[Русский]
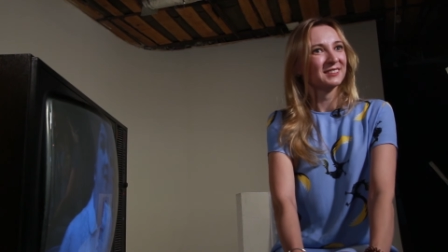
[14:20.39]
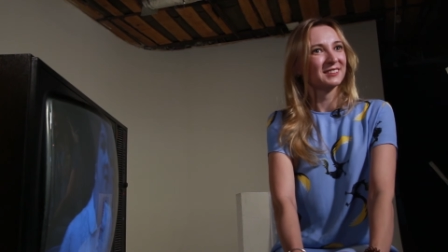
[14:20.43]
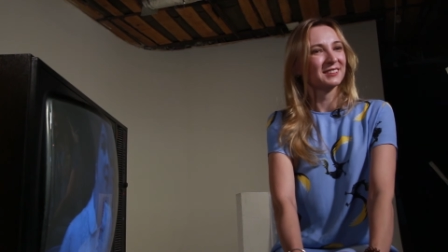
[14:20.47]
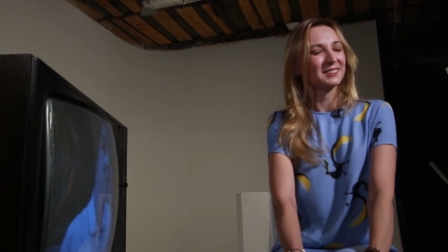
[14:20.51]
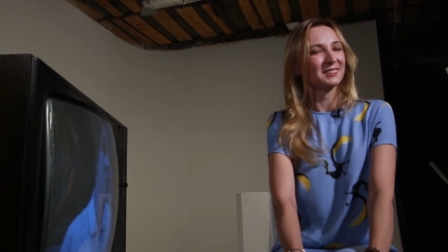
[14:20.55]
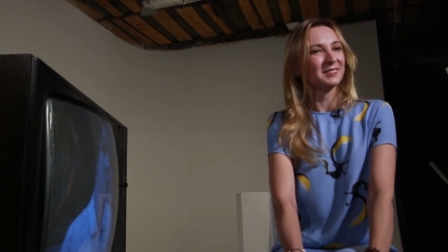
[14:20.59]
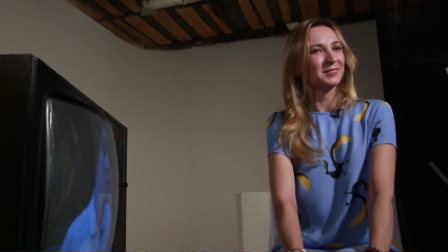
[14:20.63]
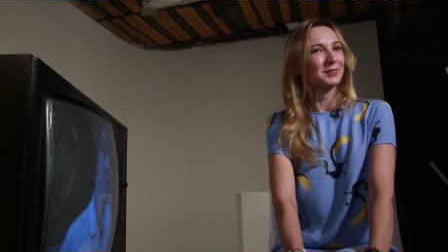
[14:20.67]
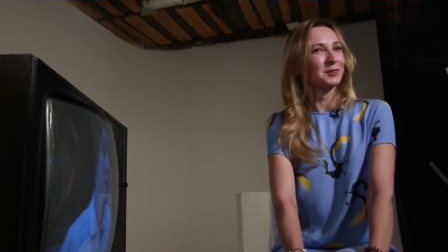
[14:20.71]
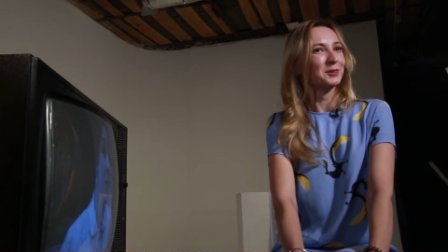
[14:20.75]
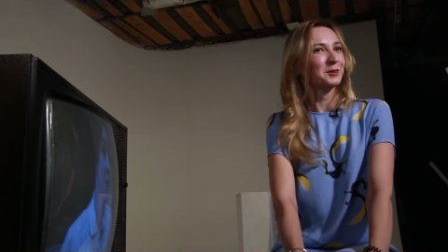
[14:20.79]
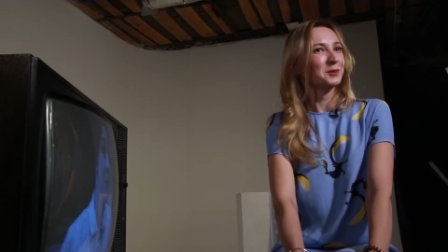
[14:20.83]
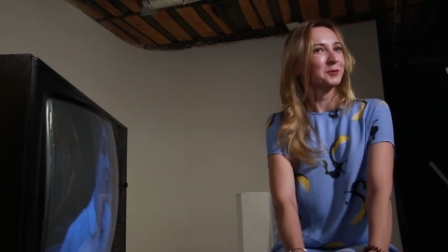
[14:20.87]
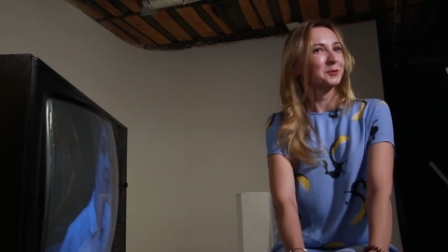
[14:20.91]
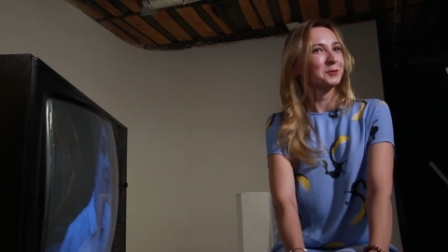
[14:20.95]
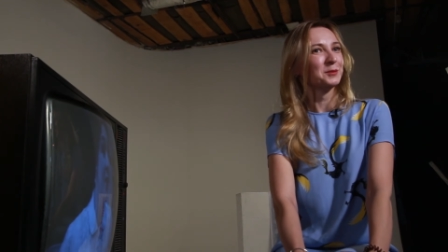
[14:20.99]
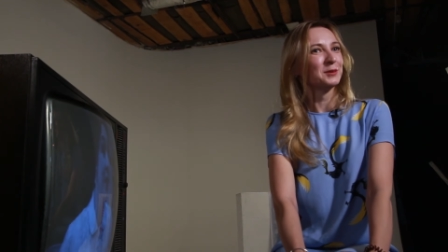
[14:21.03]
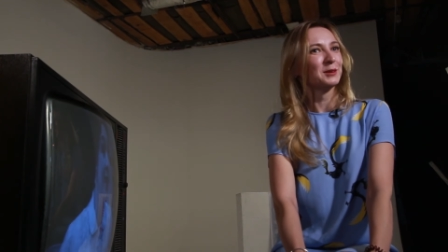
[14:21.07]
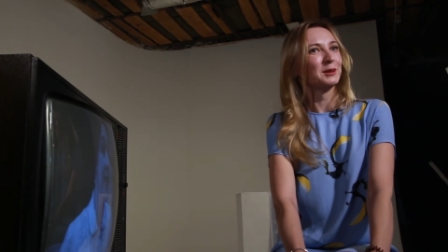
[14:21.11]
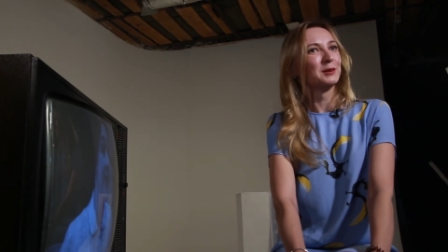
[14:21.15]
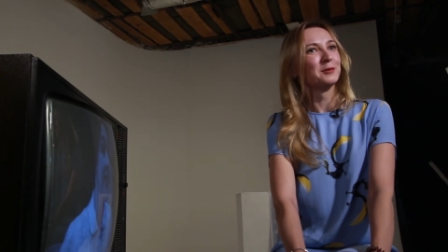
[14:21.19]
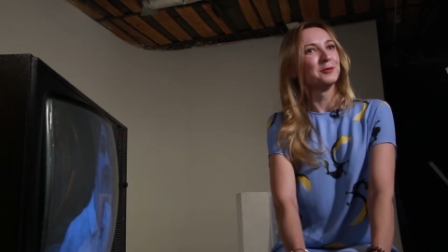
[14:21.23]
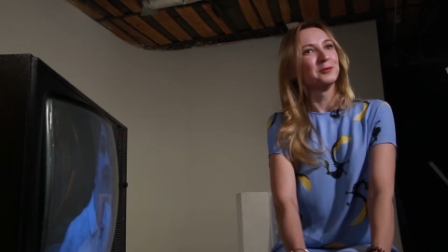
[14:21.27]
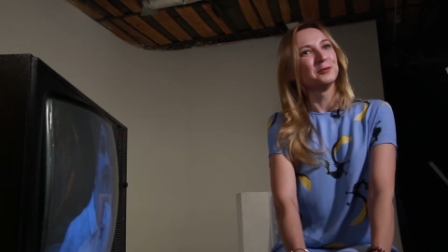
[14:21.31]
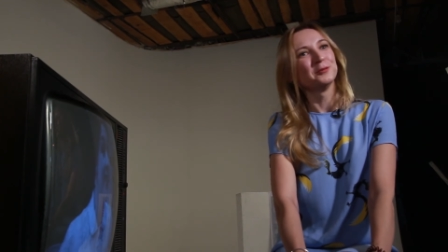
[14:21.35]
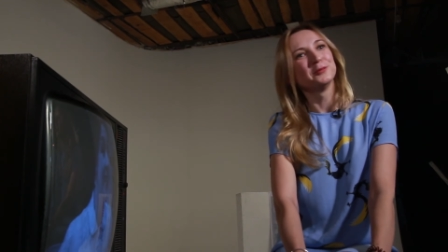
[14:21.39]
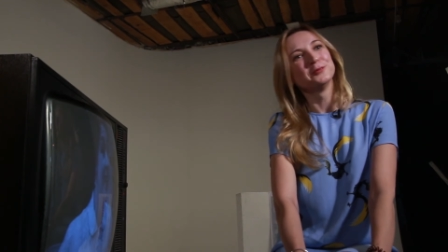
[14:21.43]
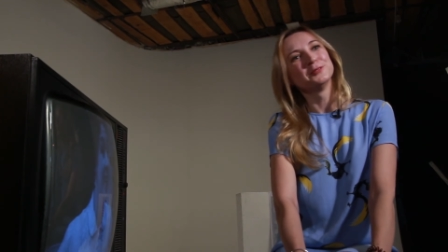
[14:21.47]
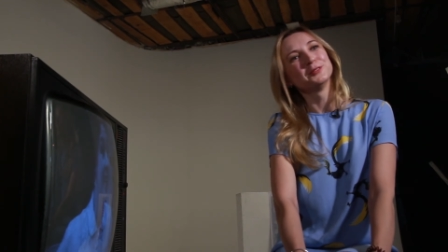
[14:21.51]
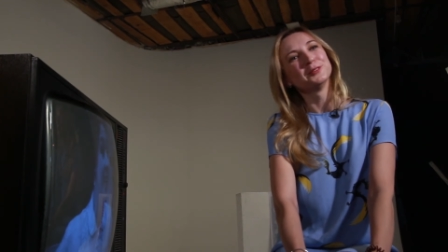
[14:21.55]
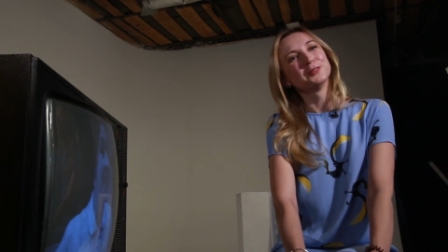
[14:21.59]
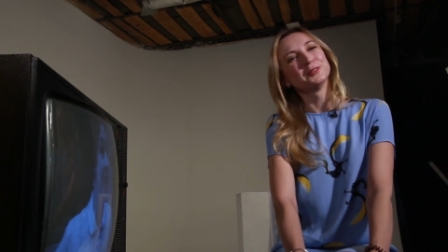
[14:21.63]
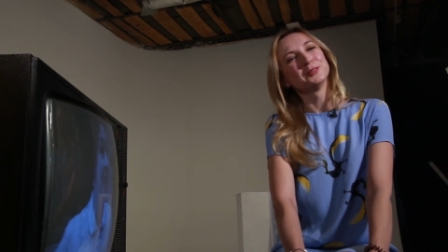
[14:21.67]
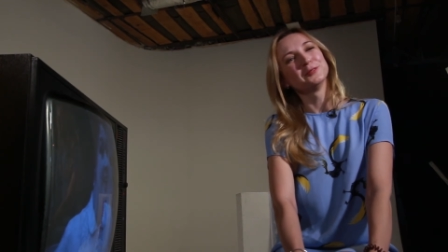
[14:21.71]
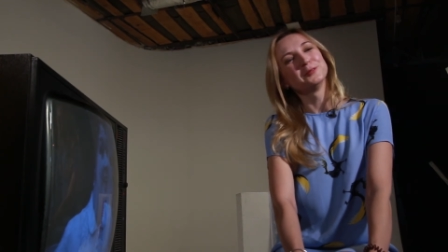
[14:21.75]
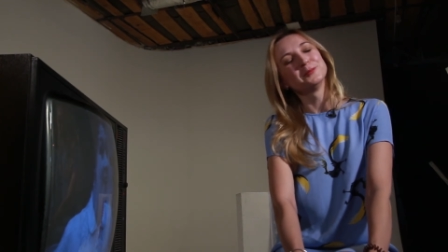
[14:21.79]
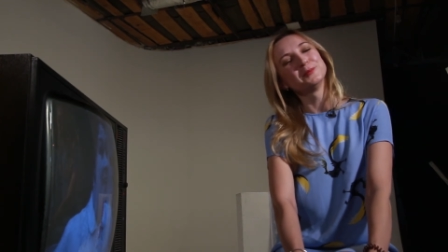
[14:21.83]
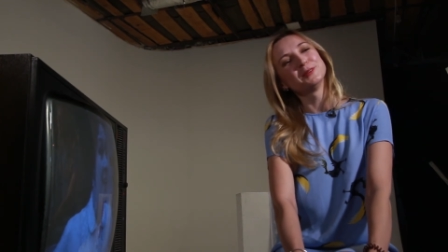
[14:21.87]
на сотовом, телеф в
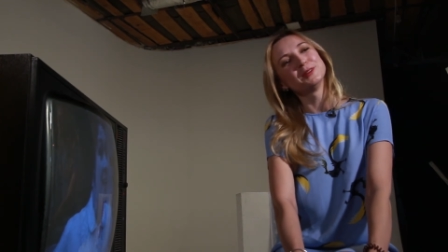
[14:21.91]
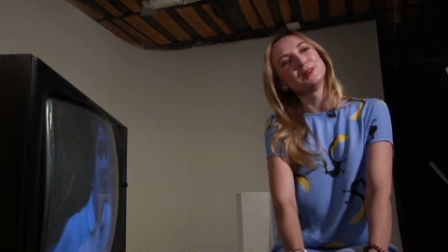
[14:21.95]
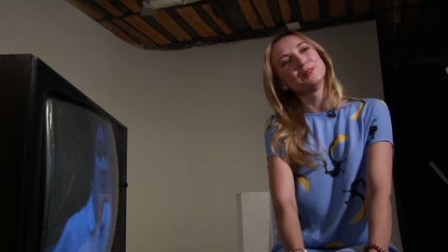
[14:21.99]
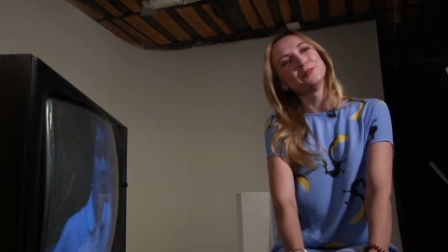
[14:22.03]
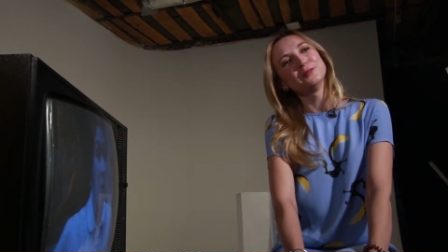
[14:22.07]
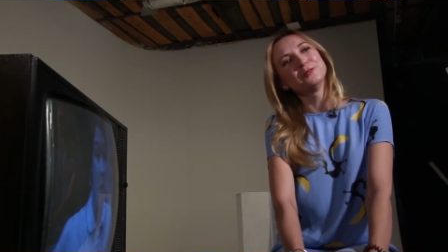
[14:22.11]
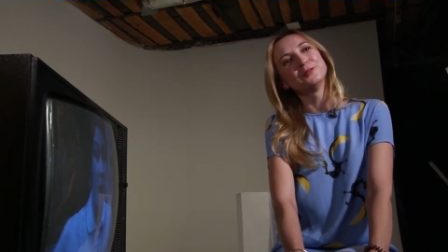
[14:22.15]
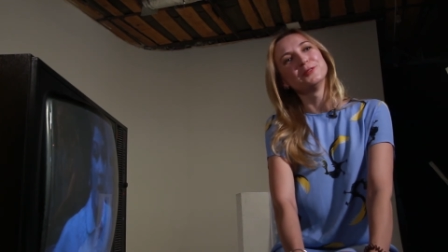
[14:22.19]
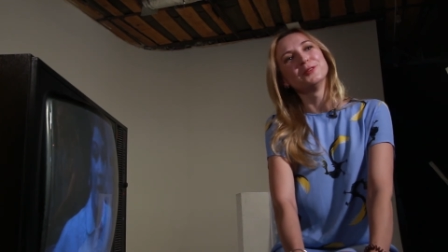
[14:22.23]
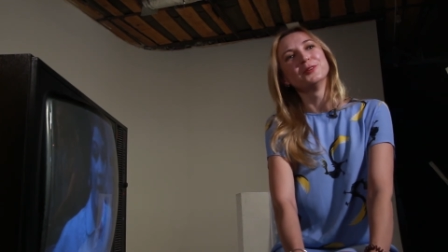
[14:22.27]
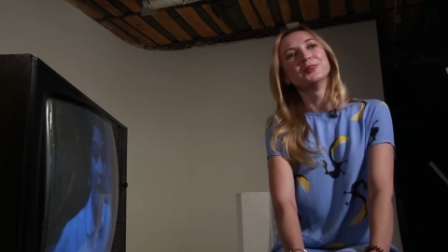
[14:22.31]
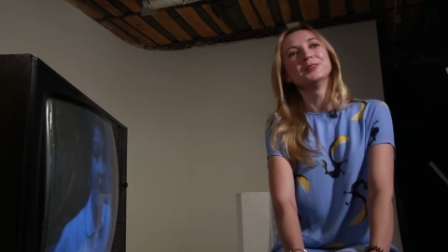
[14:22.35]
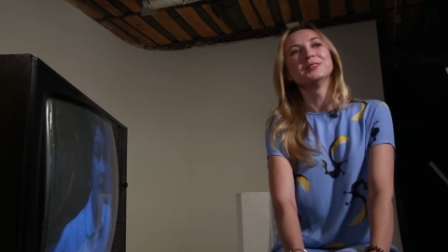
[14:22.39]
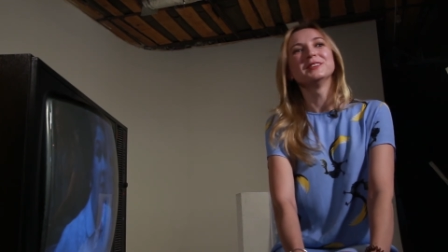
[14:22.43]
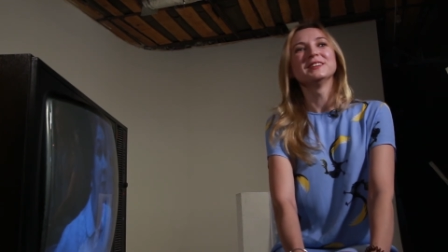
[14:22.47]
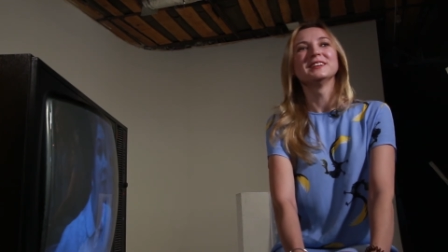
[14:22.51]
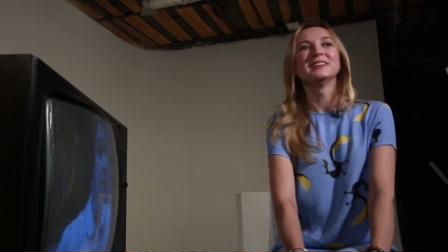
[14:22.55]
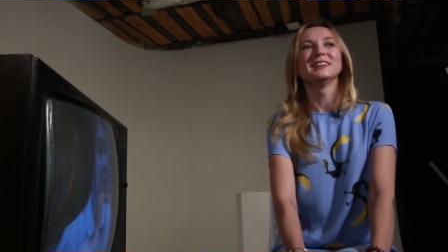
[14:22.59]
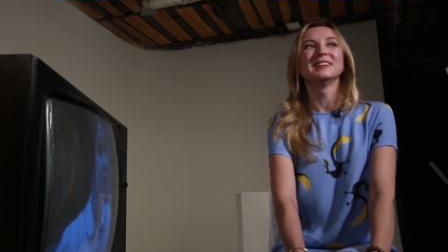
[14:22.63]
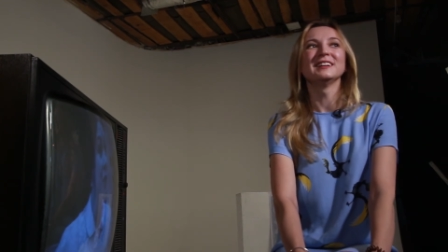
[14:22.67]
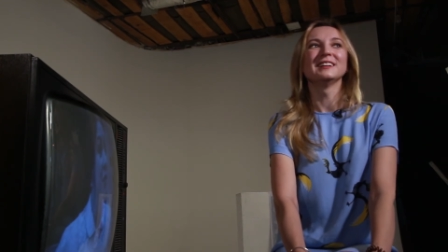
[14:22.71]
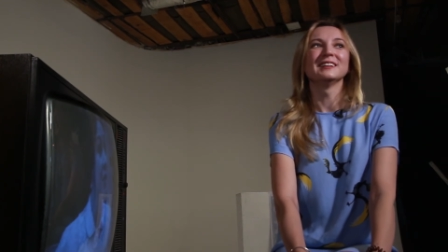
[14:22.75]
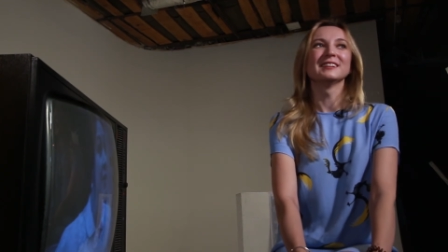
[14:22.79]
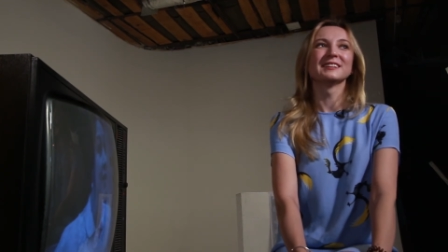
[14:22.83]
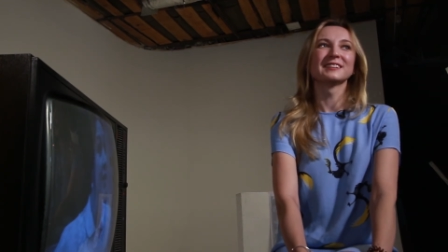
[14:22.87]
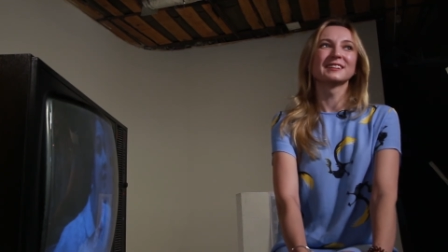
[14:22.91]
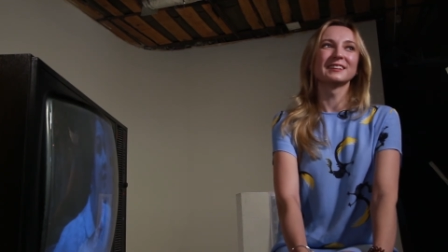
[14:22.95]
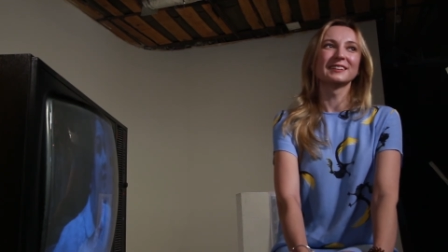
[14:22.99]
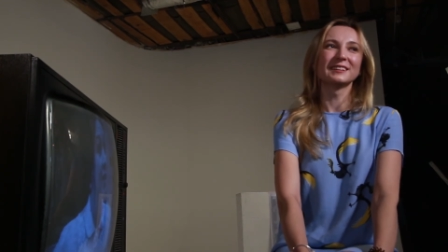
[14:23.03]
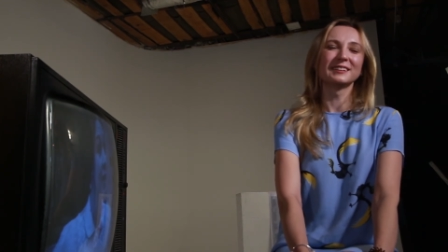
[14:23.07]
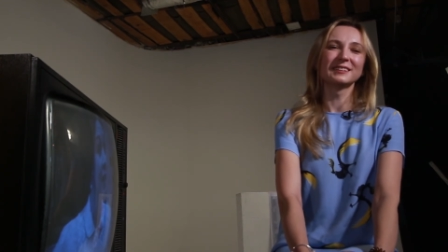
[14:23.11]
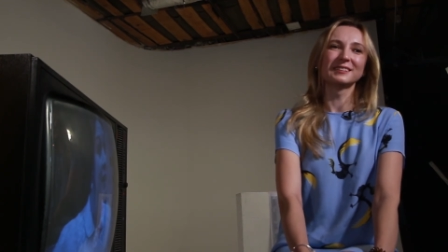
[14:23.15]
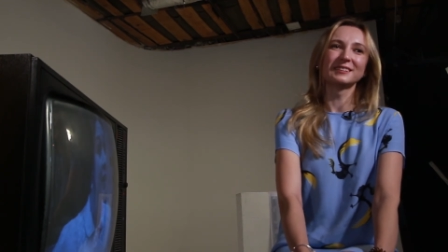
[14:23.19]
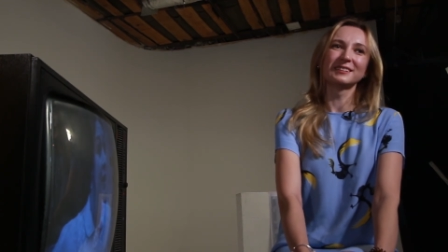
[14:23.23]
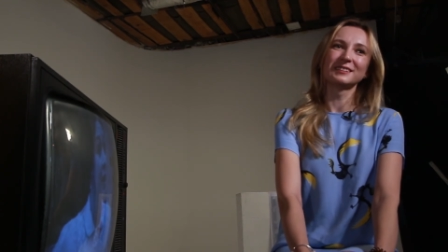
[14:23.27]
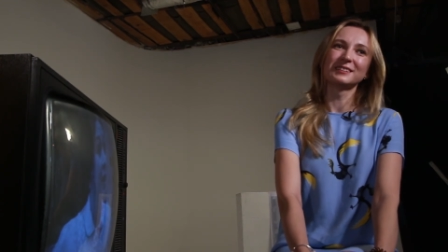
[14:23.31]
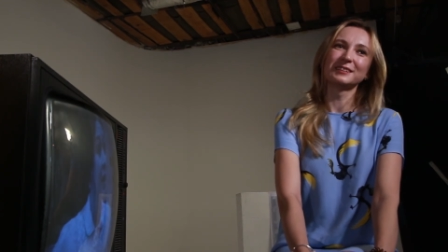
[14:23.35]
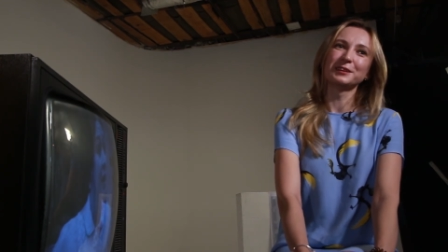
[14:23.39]
сотовом телефоне или от
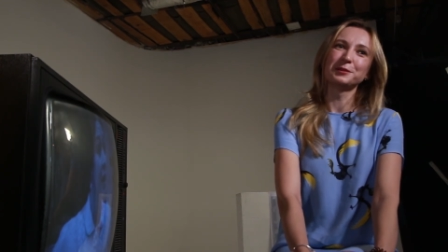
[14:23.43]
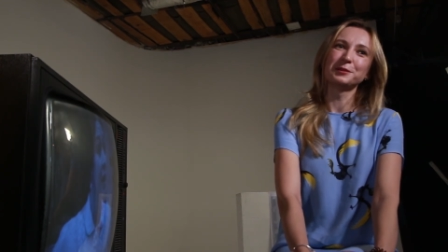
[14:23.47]
каких-то